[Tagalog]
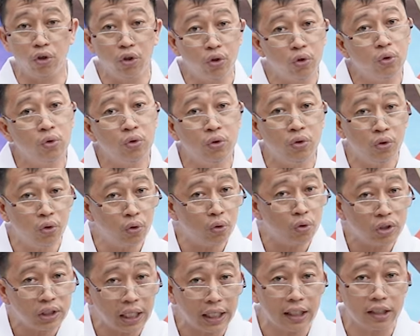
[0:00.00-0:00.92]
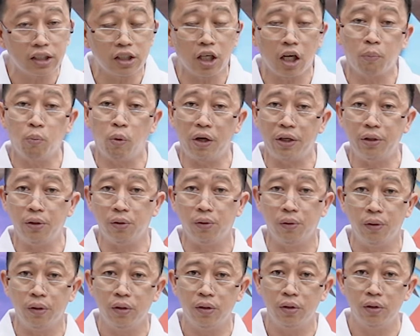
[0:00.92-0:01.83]
Yun doon sa reserva nyo.
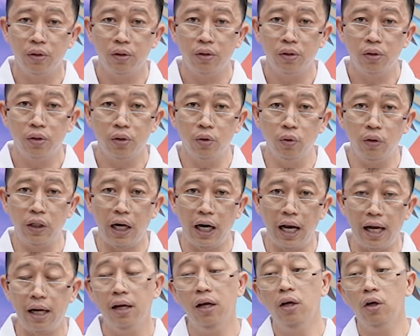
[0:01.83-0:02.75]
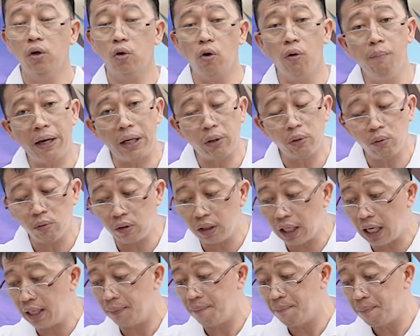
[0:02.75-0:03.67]
Doon na lang. Kung mayroon
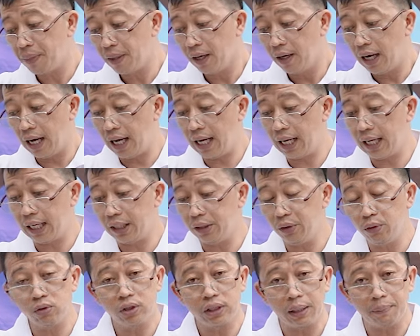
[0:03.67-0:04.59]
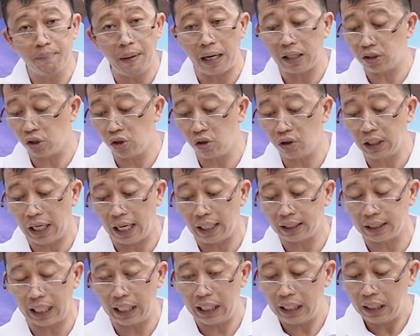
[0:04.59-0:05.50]
kang uh, doon sa box nyo
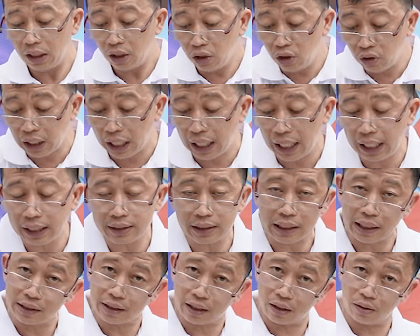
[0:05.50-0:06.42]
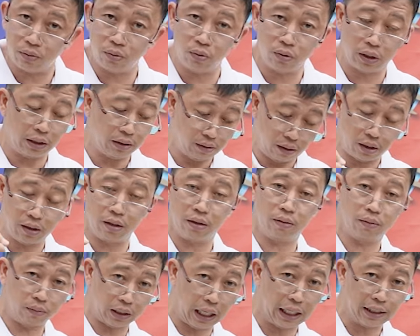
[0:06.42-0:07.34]
dati, yun na lang sasahurin,
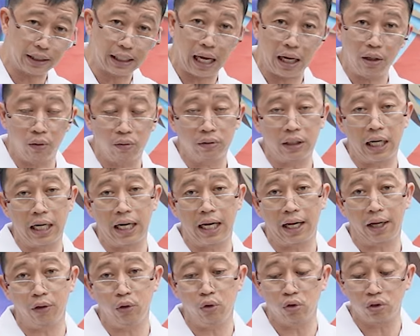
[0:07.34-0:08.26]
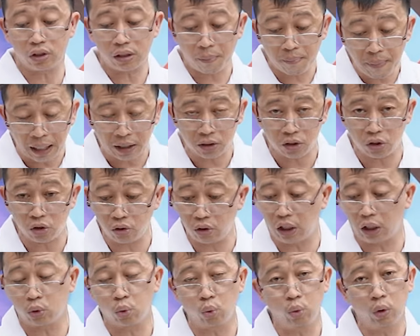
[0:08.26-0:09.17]
uh, ah, sasalok na lang kayo doon sa box nyo
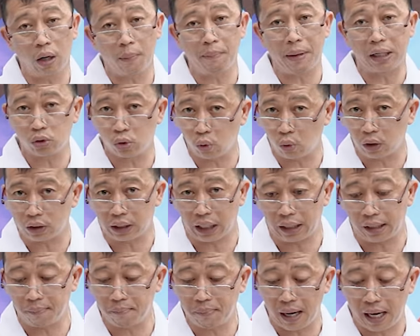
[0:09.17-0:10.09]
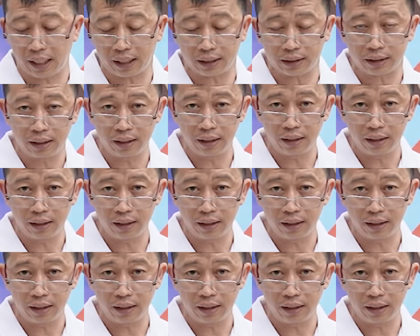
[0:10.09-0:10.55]
ng tuna box o kataning box.